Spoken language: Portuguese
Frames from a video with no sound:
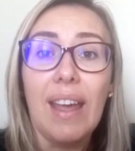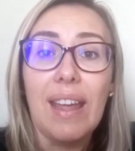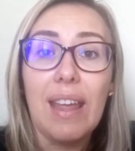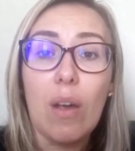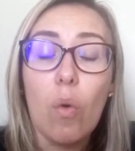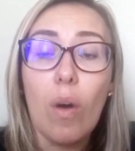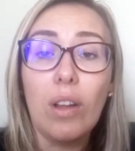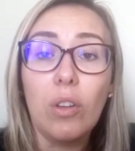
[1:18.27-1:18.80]
e
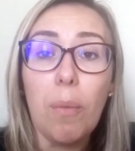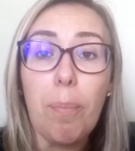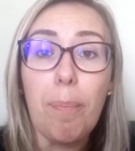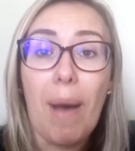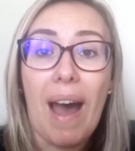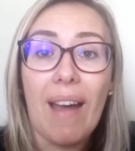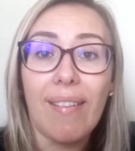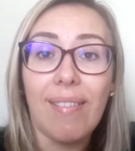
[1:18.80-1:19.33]
quando
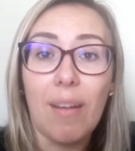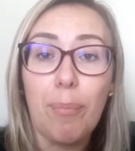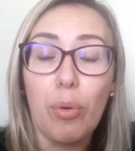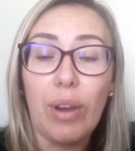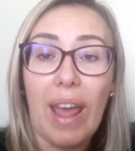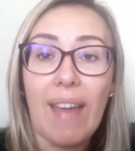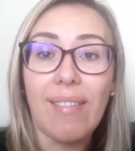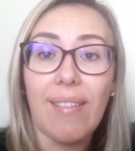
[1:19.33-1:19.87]
passa
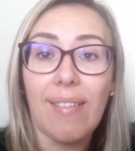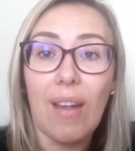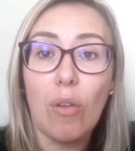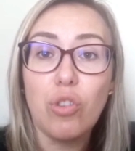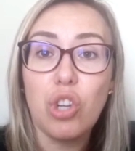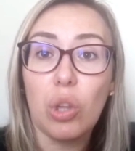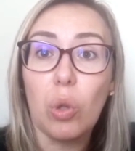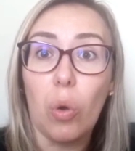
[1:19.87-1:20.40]
por essas
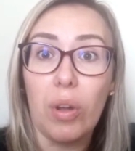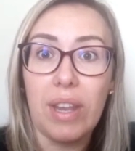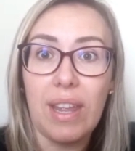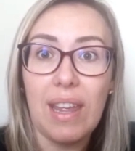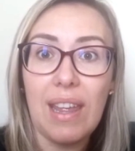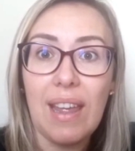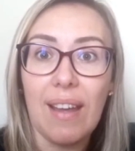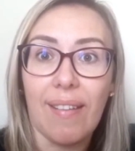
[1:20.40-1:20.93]

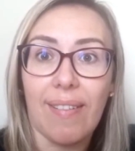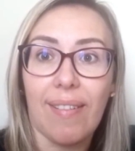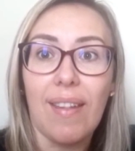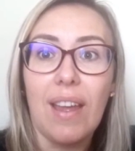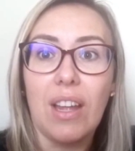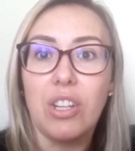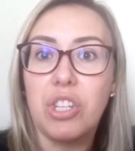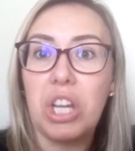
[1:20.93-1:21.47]
auditorias
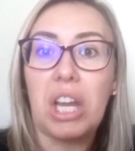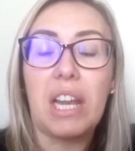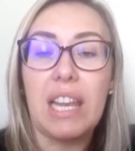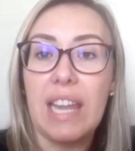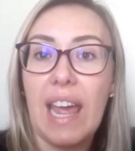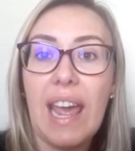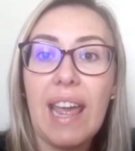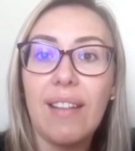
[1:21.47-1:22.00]
de
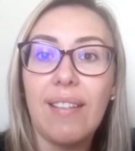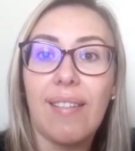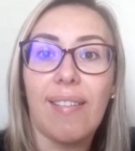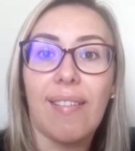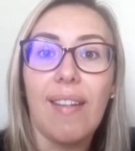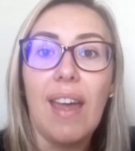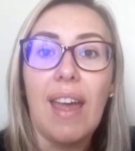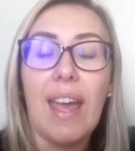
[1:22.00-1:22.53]

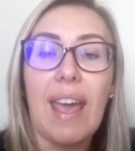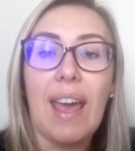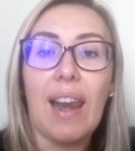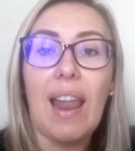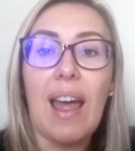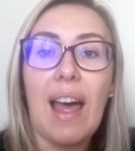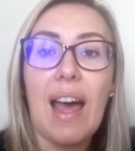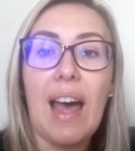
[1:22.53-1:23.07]
clientes,
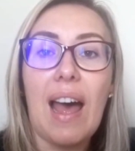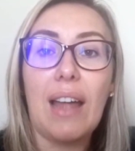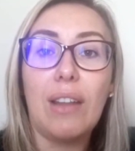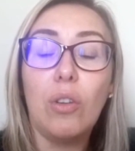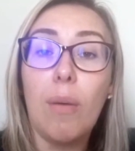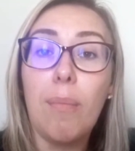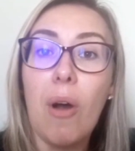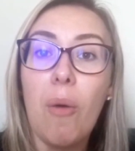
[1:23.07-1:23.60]
ela
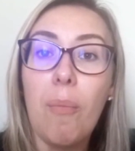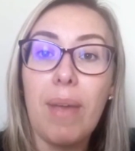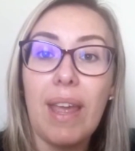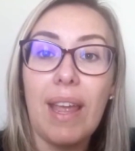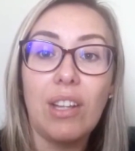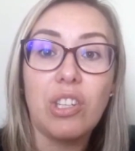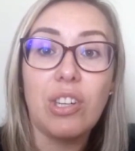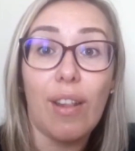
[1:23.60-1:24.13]

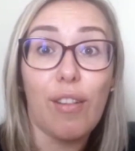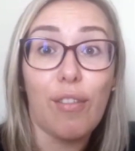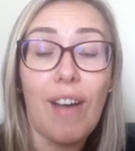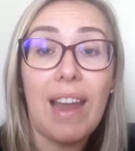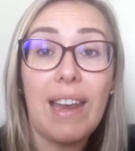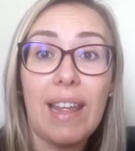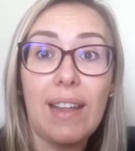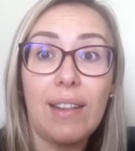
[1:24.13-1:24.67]
normalmente eles
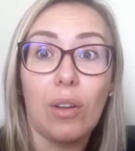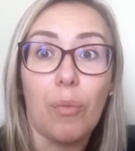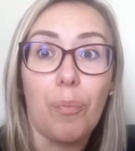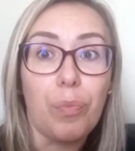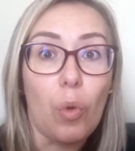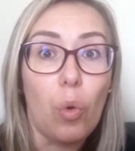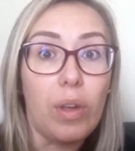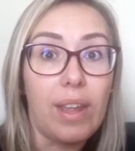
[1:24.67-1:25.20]
validam
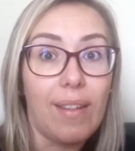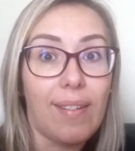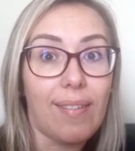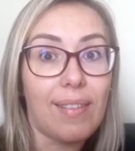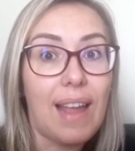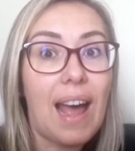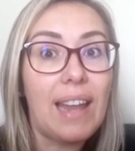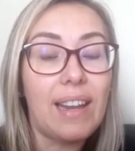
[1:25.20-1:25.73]
o que
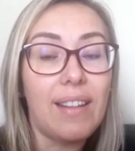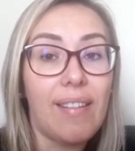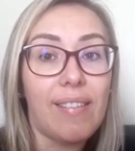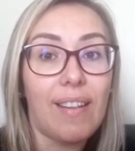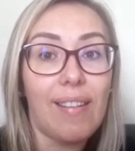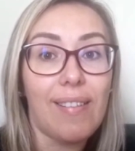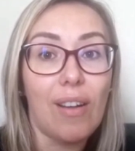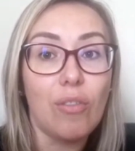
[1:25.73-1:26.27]
está na
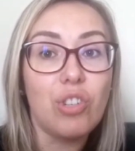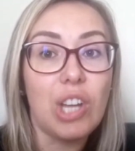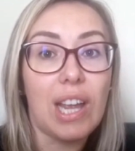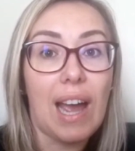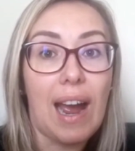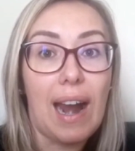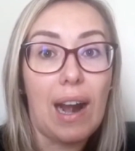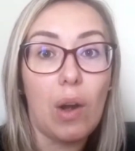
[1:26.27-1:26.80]
descrição de
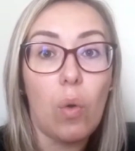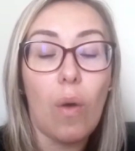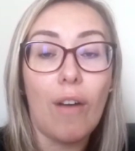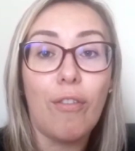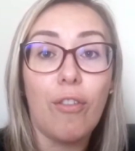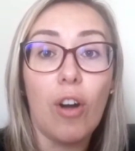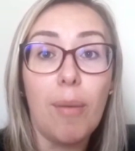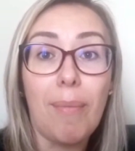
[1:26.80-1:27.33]
cargo, a
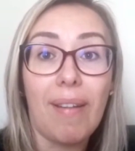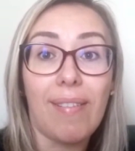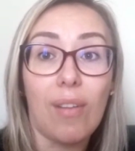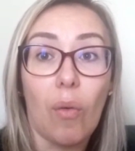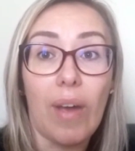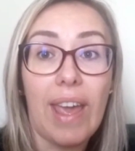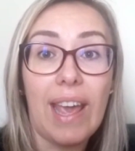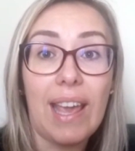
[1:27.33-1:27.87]

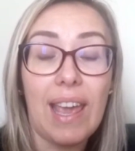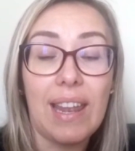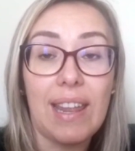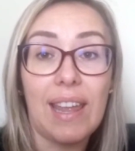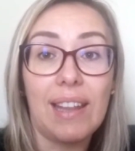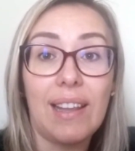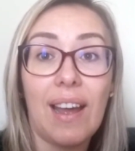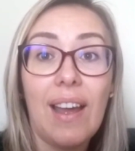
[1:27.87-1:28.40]
formação
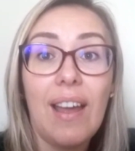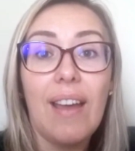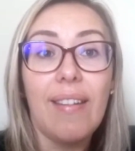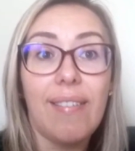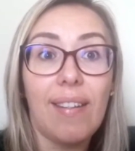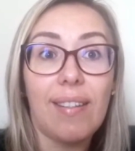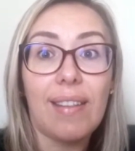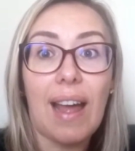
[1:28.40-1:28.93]
requerida,
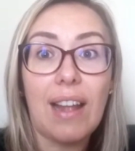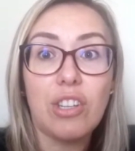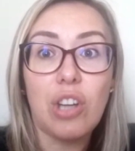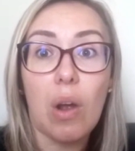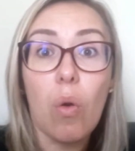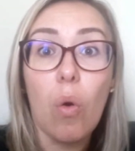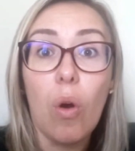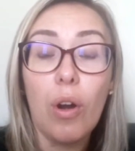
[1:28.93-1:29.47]
se está de
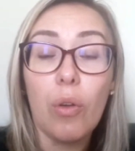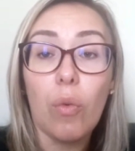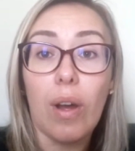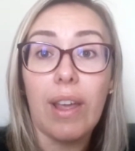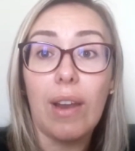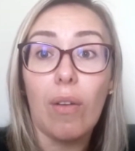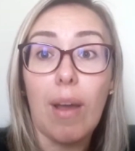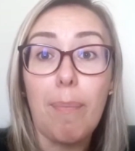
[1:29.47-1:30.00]
acordo com
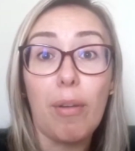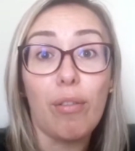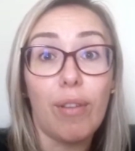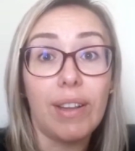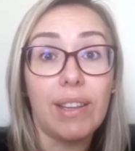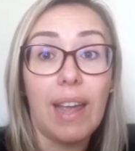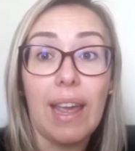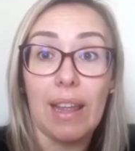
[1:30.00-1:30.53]
aquilo que a
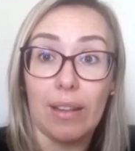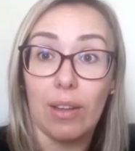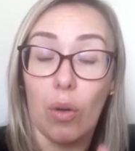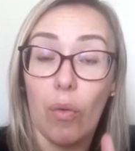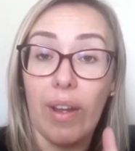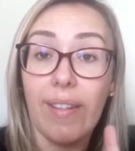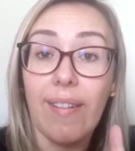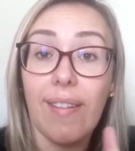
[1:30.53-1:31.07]
pessoa tem.
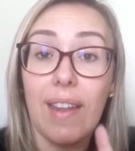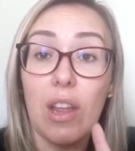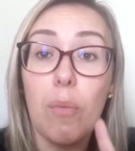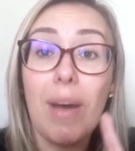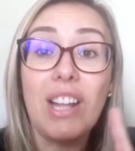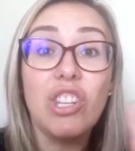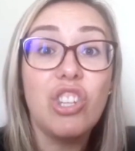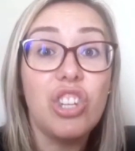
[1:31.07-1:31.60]
Então, essa seria
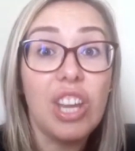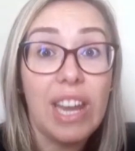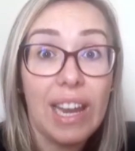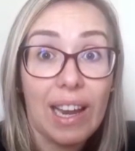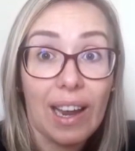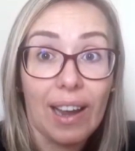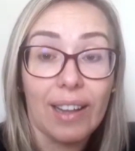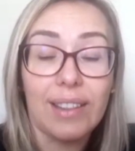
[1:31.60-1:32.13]
uma
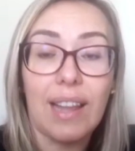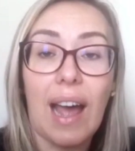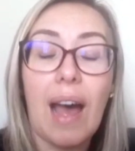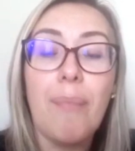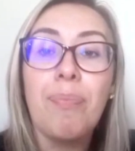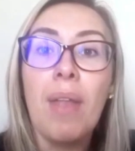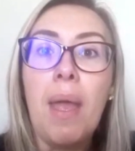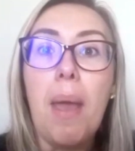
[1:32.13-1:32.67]
dica,
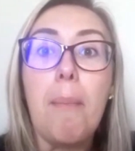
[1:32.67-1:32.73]
tá?